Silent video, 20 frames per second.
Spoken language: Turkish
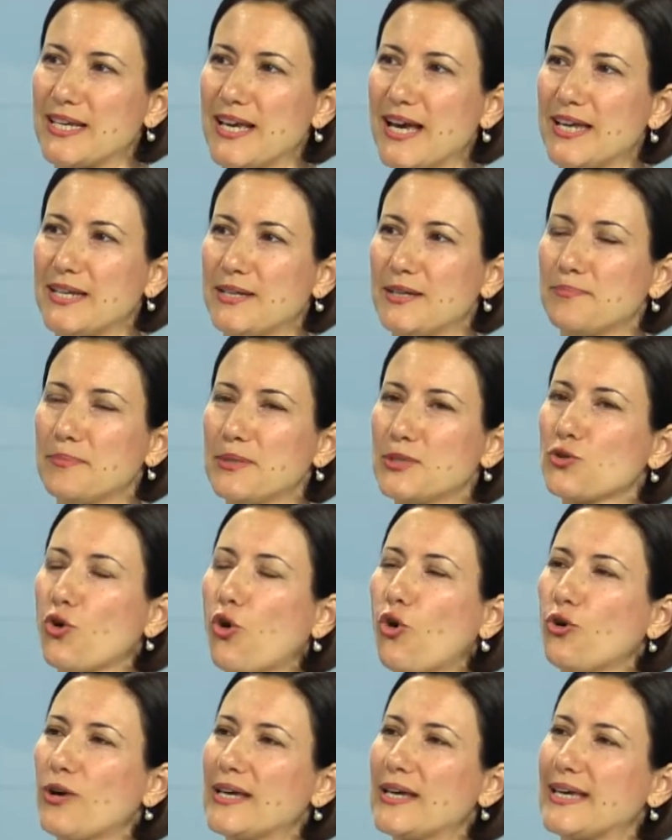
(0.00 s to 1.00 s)
Yani biz
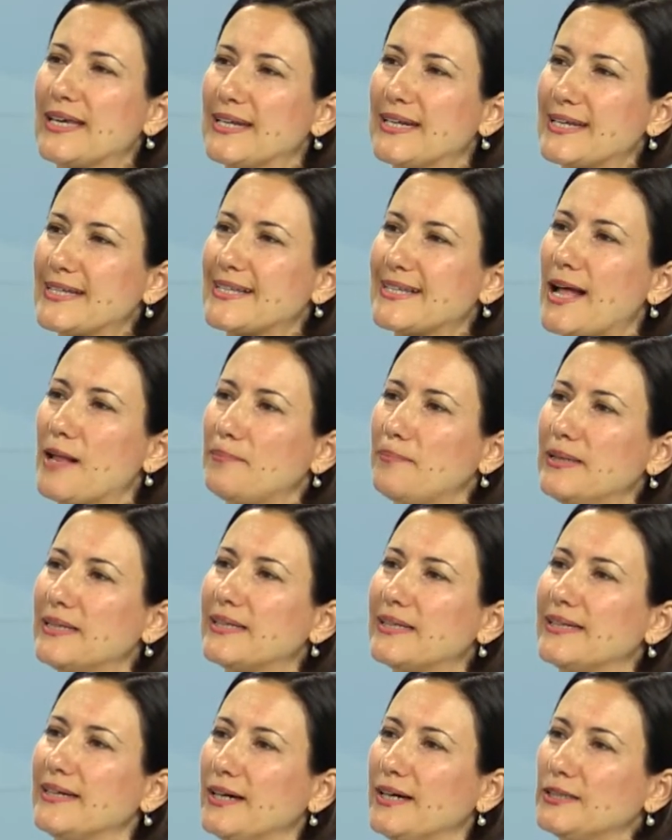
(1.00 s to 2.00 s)
o geleneksel
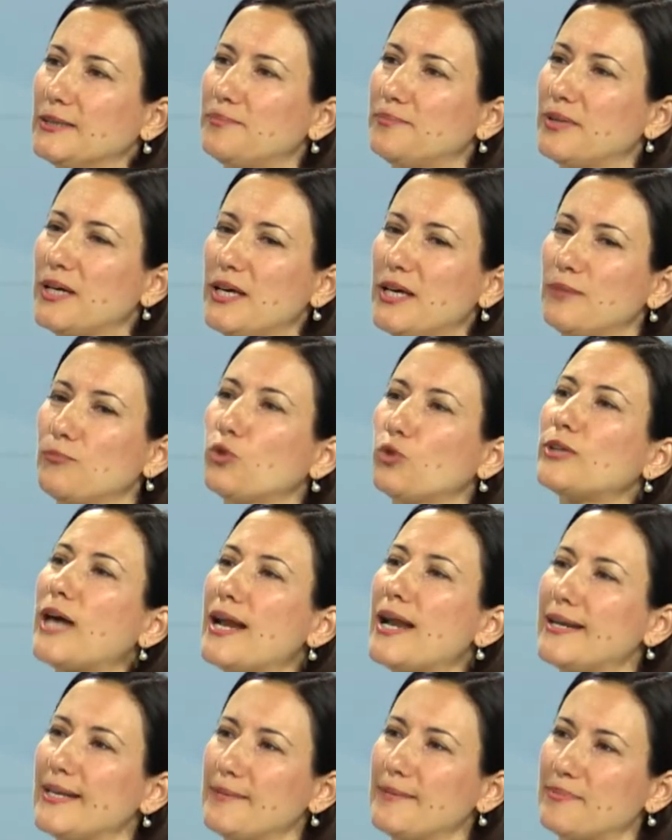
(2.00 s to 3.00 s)
bilgiyi alıp
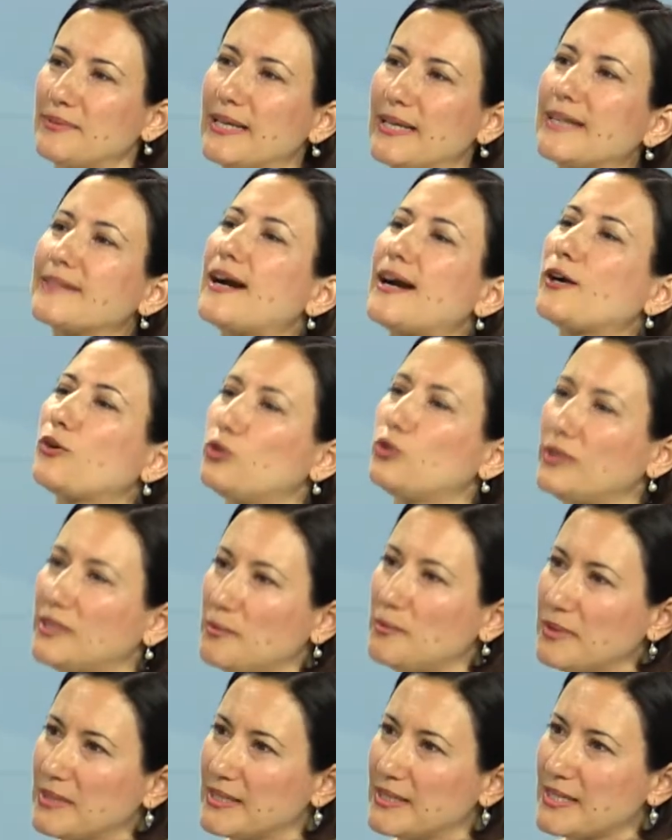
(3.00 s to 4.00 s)
modelleyip tekrar
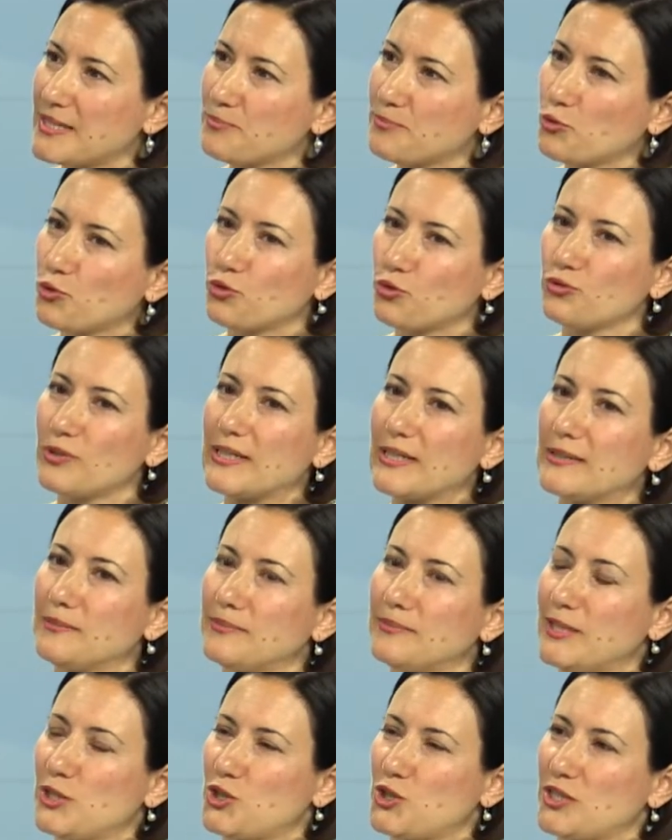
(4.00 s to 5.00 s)
kullanabiliriz. Bugün
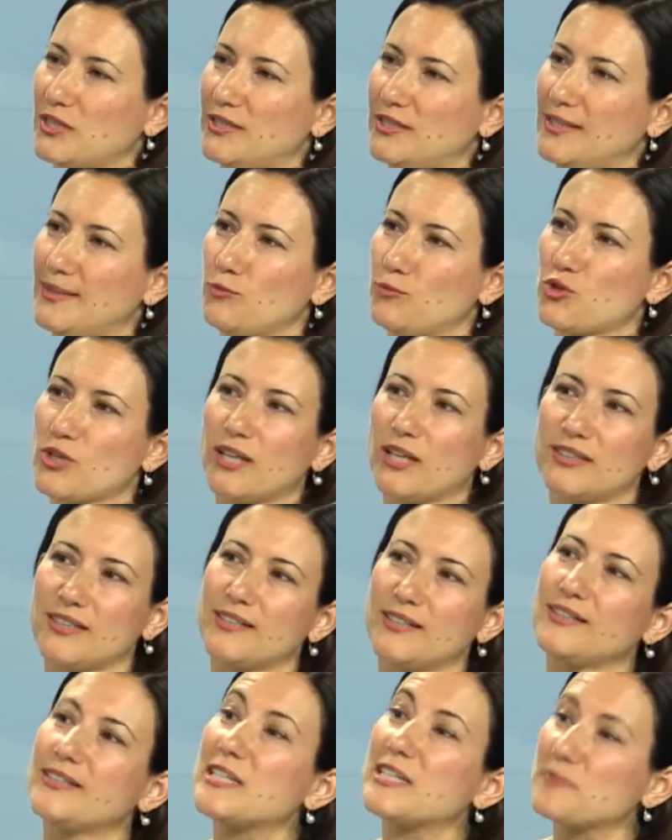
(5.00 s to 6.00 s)
iklim değişikliğiyle
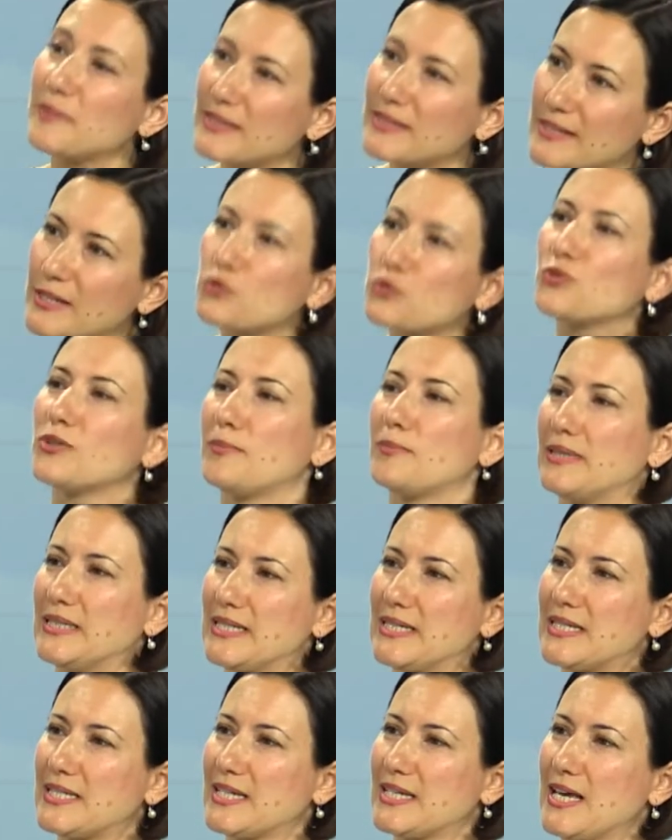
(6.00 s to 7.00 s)
mücadelenin hizmetine
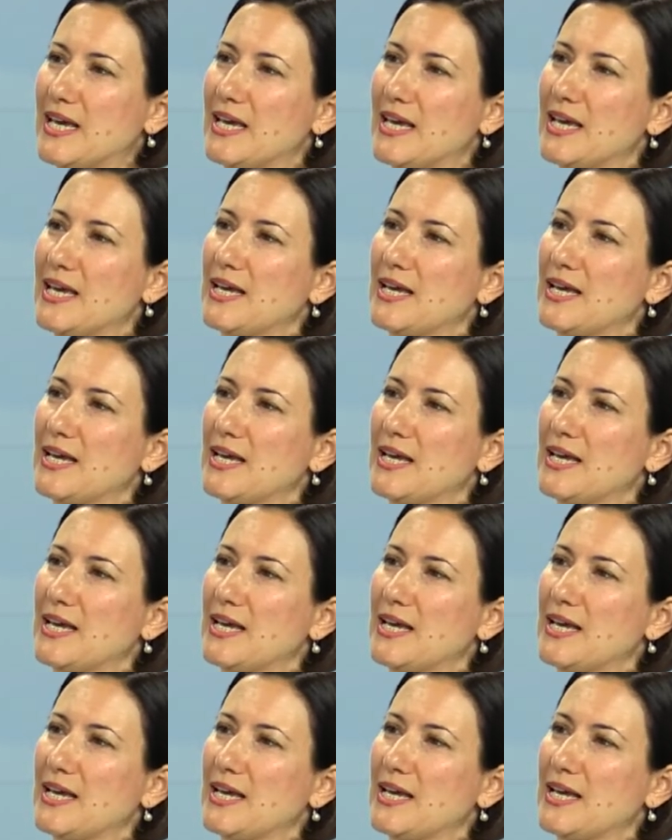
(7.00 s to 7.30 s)
sunabiliriz. Hı hı.